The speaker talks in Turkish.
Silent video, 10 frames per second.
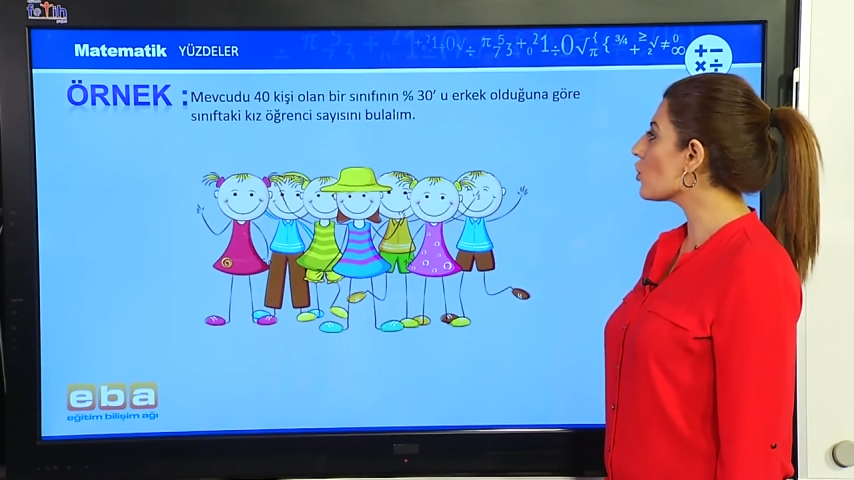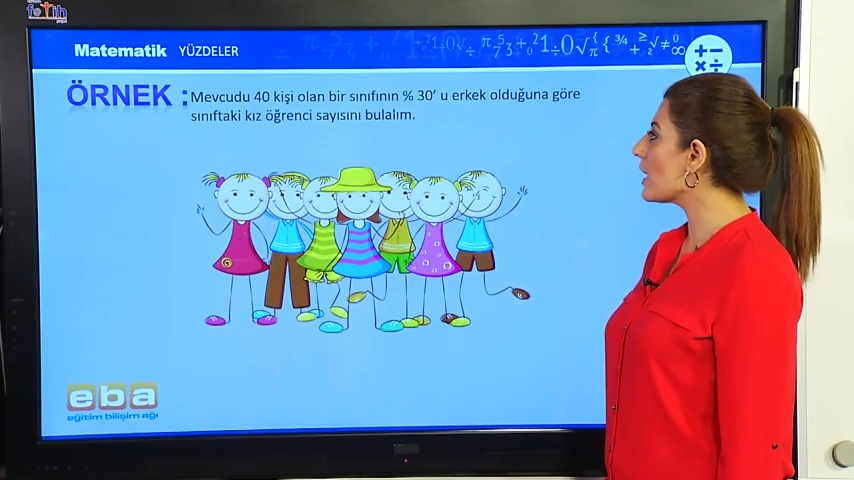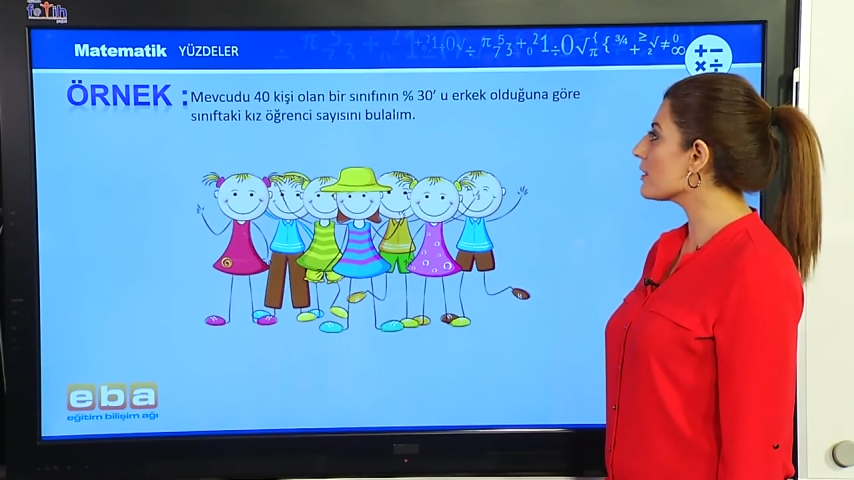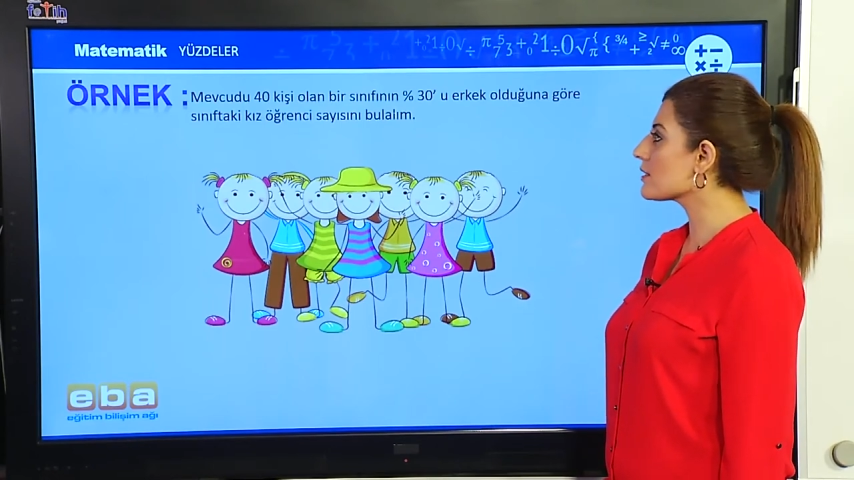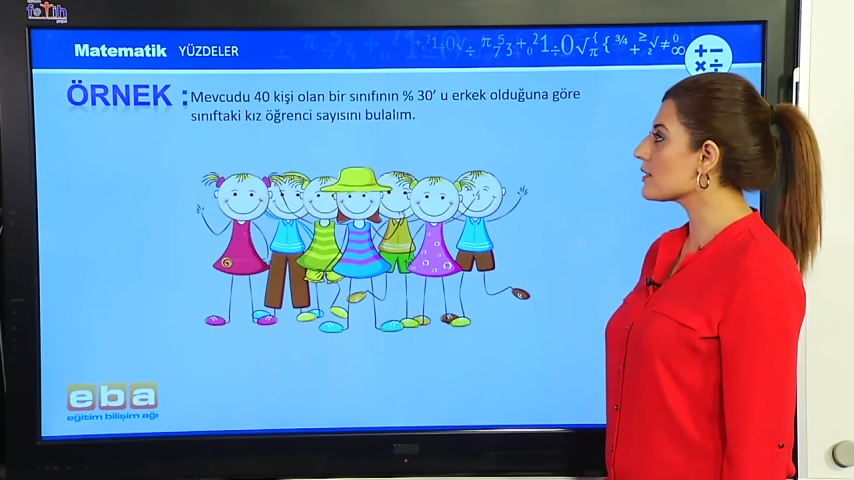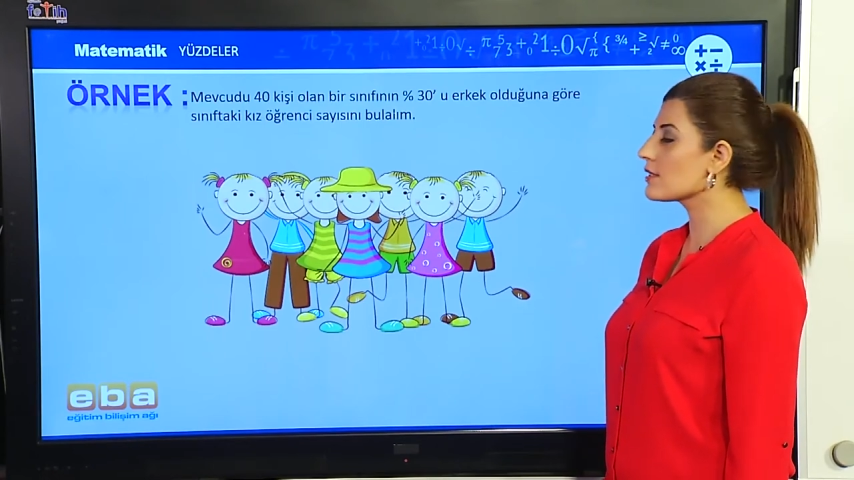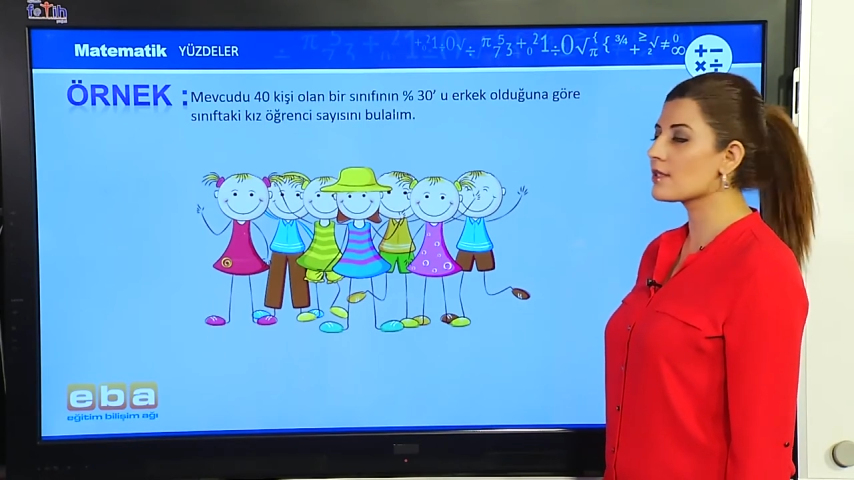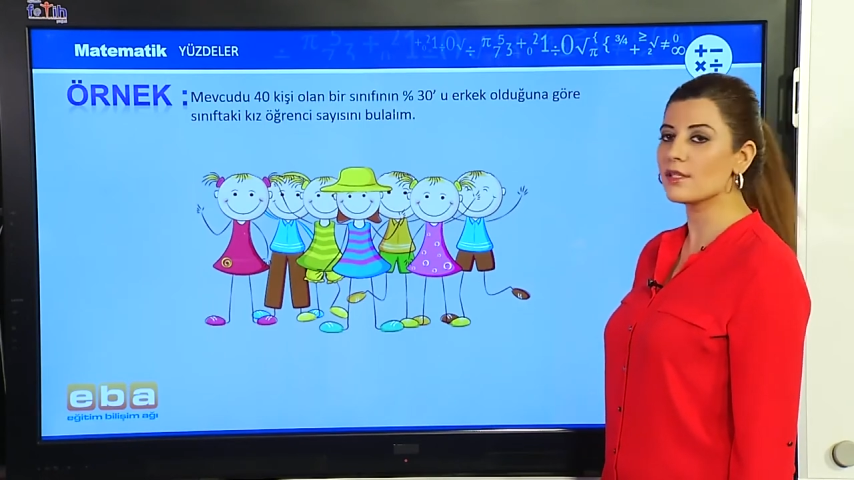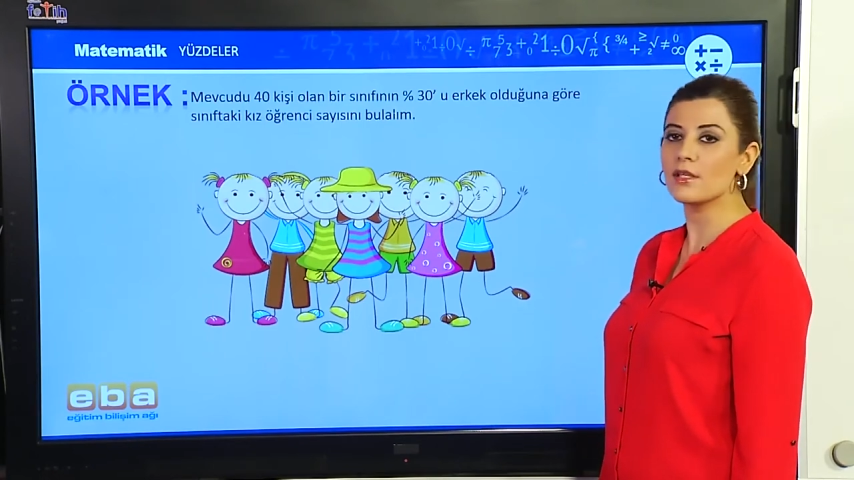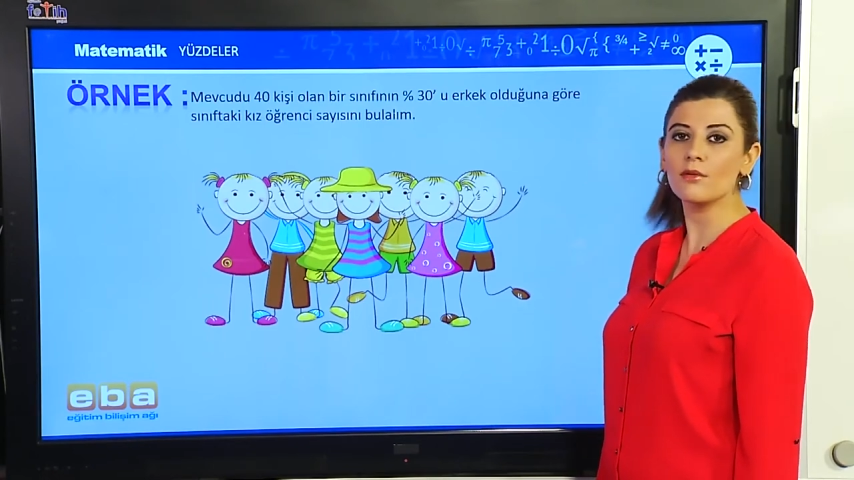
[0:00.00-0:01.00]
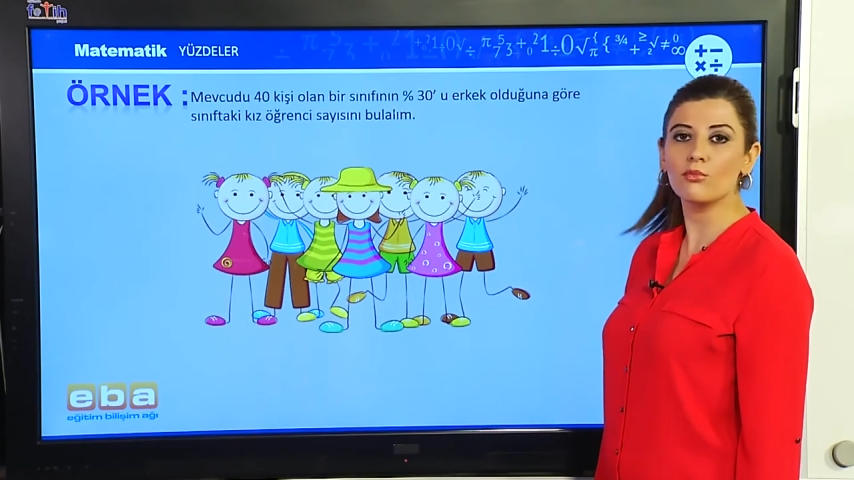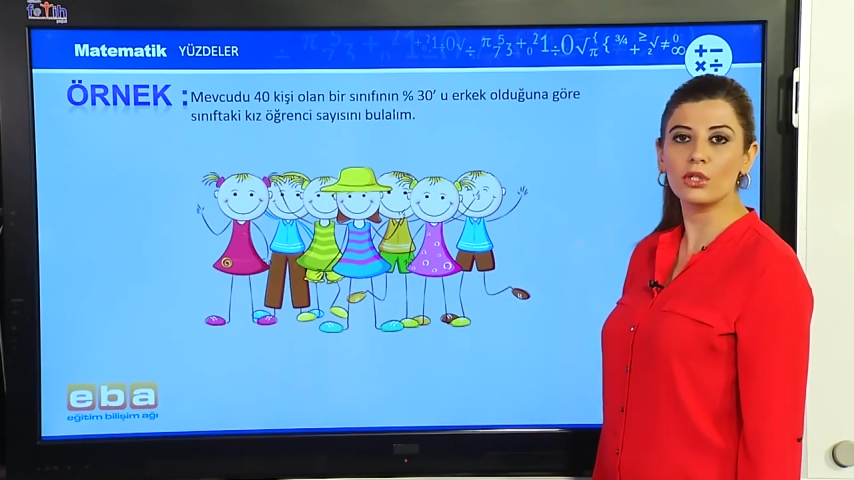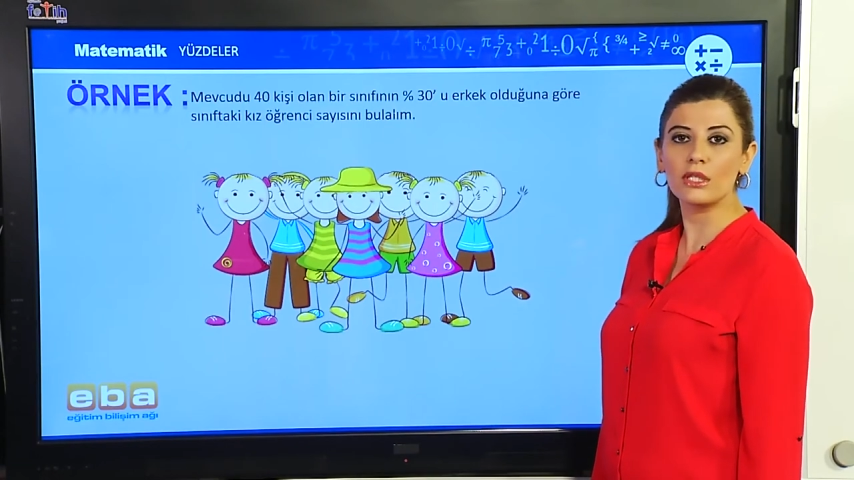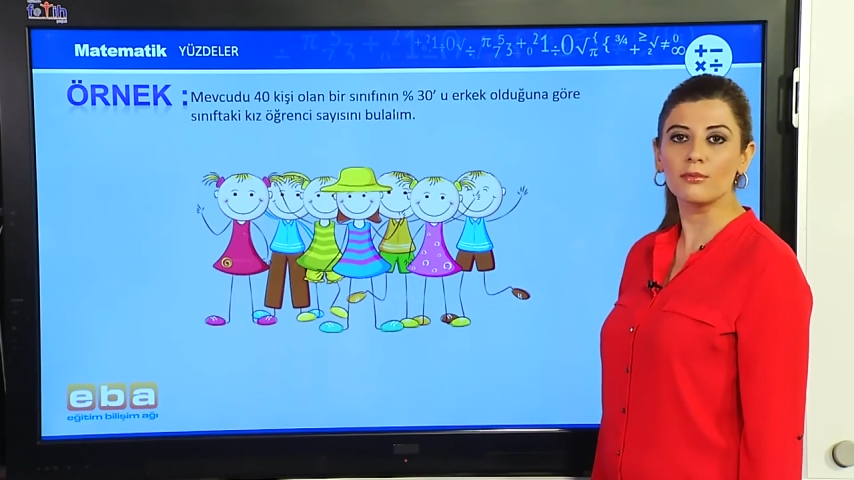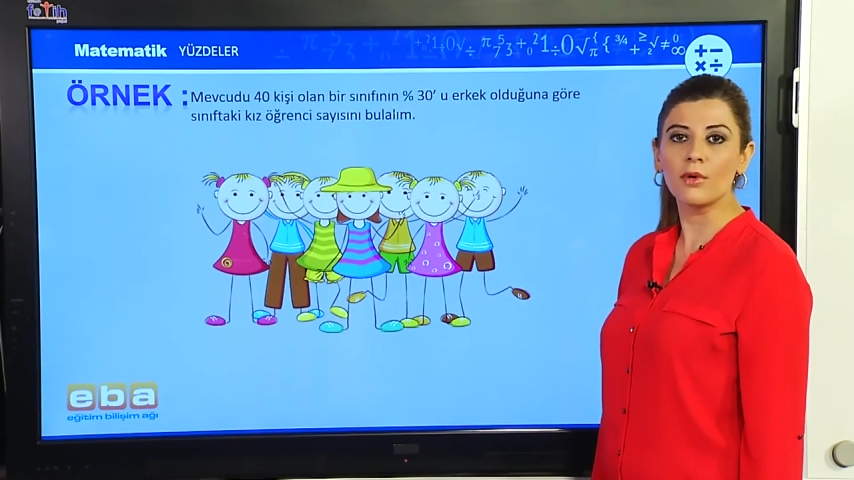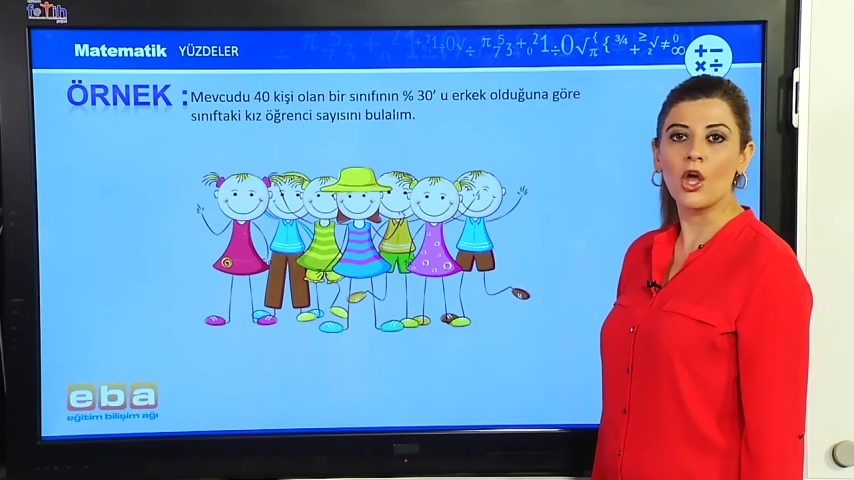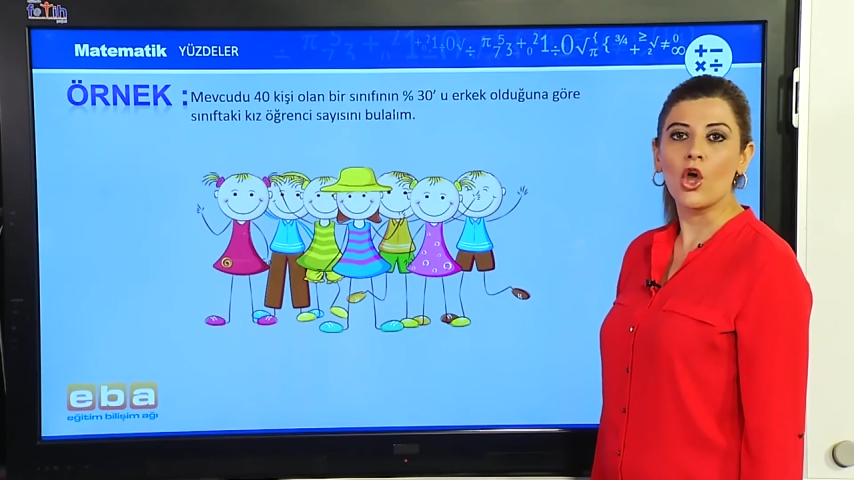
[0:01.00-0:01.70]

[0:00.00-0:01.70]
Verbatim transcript: öğrenci sayısını bulalım.